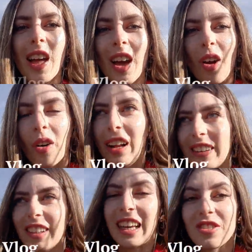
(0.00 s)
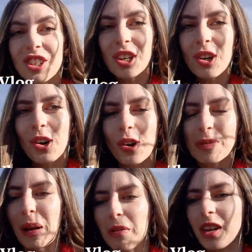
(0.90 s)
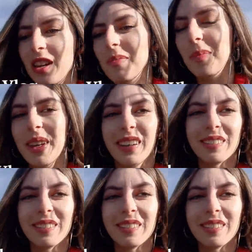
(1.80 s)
Hola chicas chicos, j'espère que vous allez bien.